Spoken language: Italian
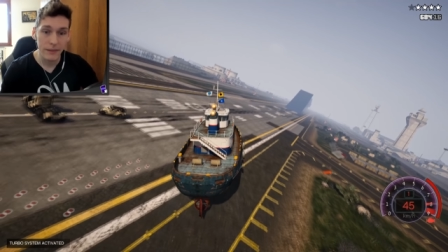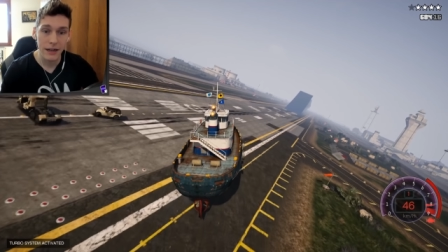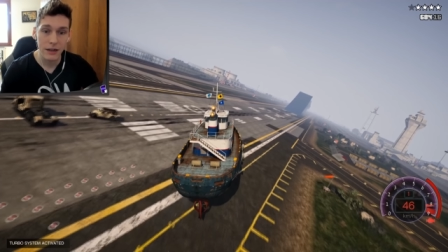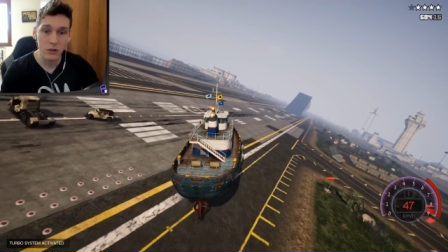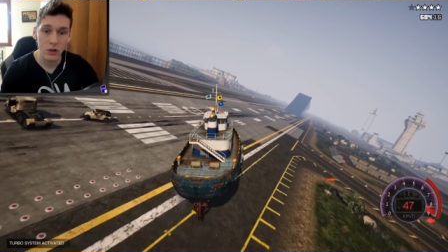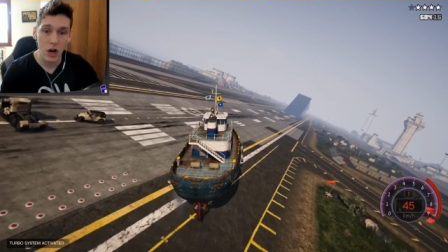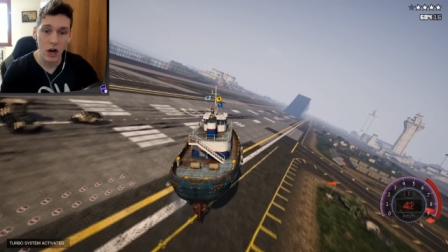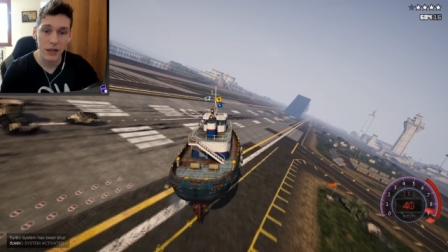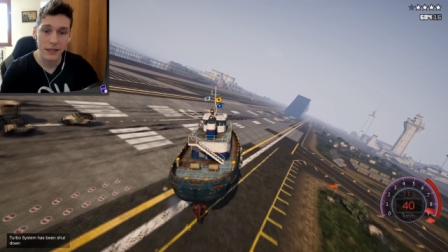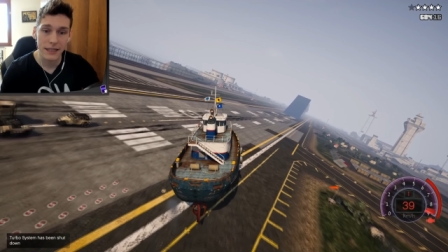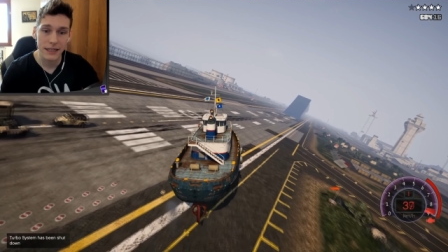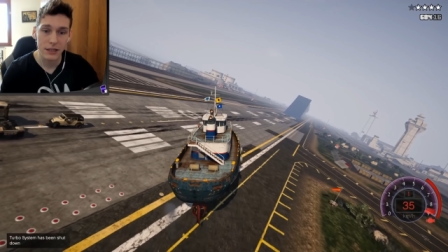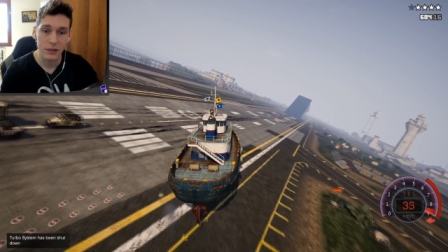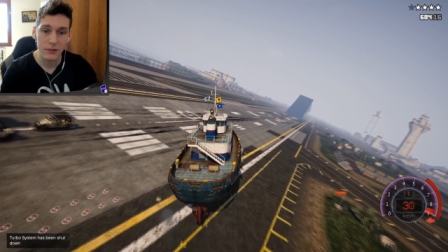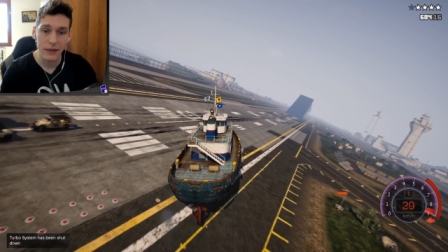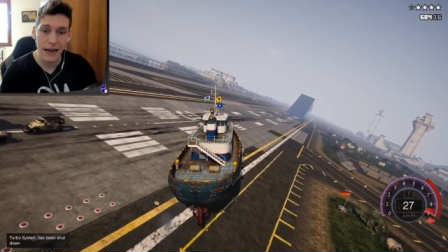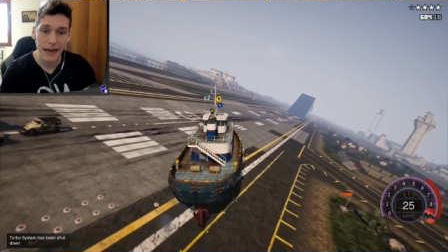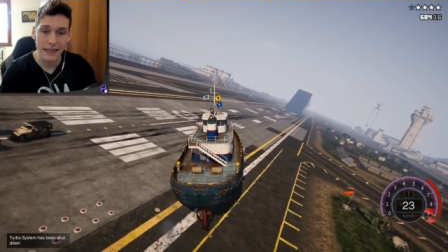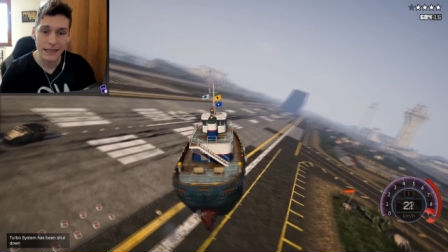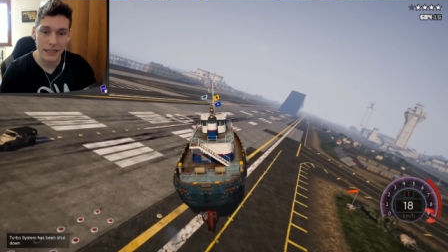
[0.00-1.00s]
Ma ruotati
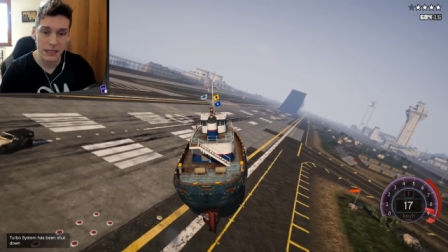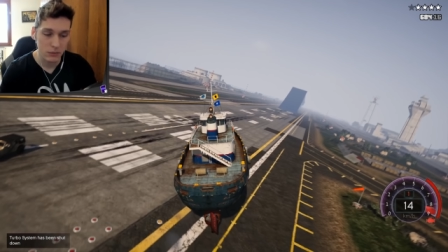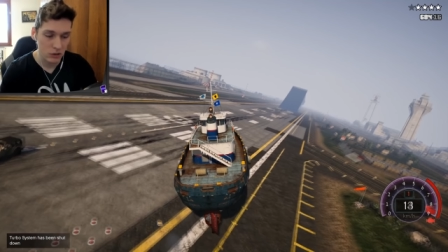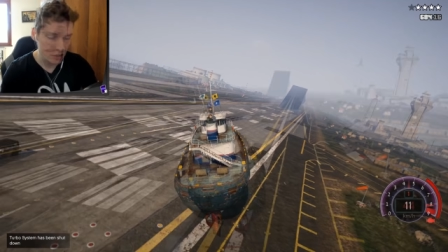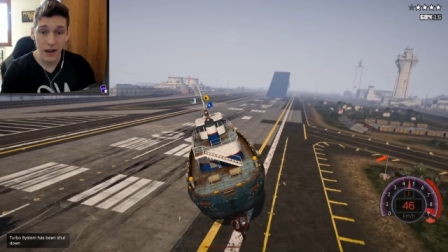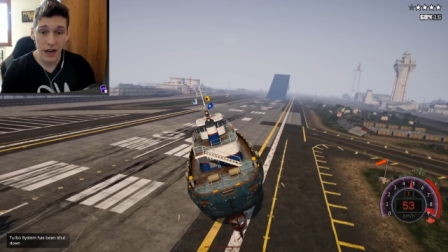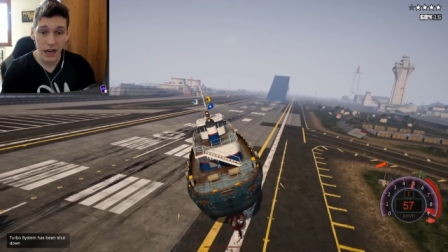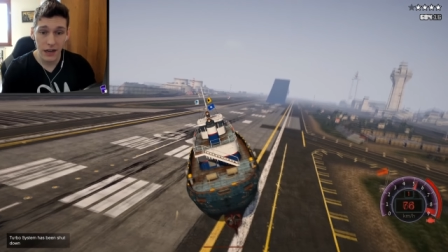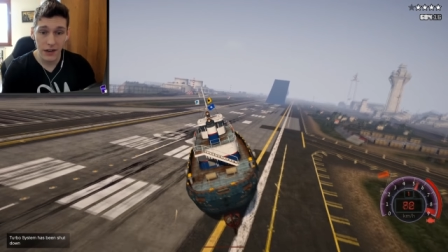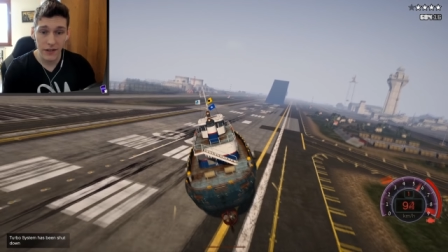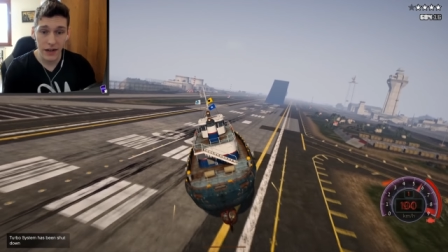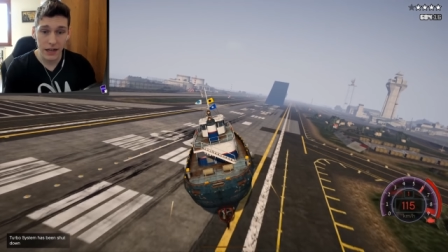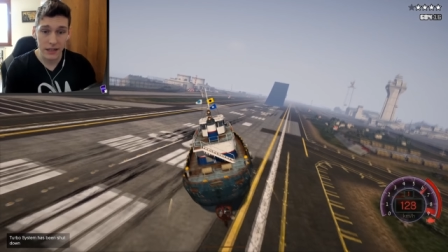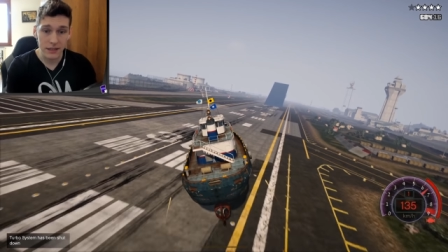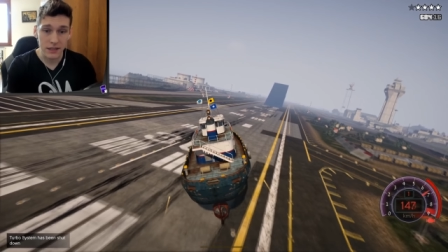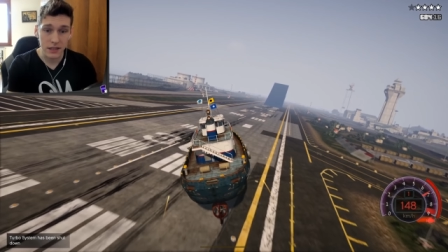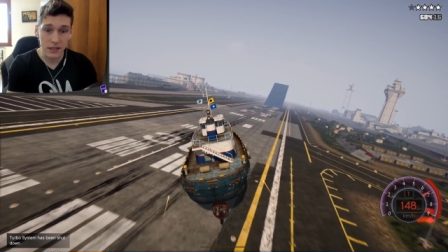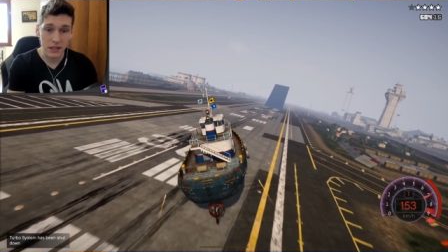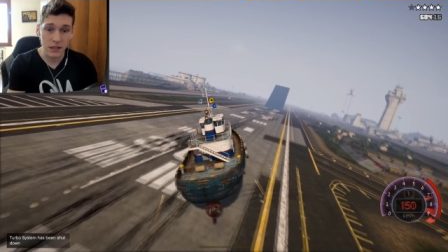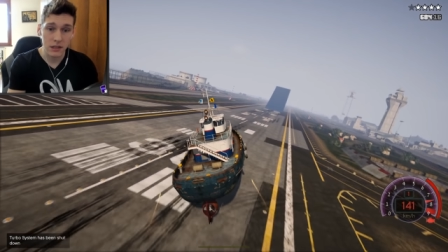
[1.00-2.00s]
un attimo Vai
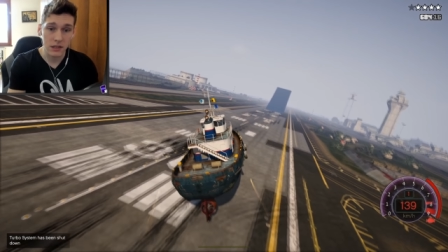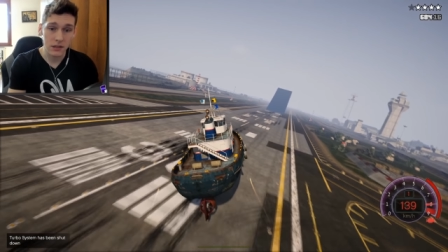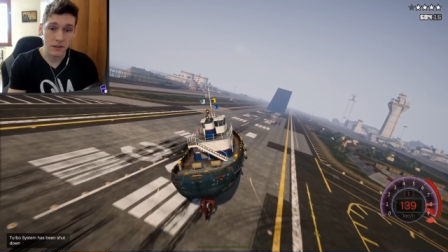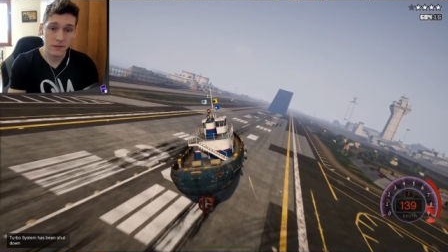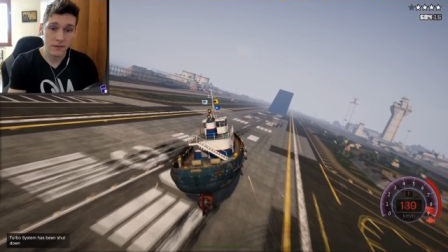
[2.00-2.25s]
avanti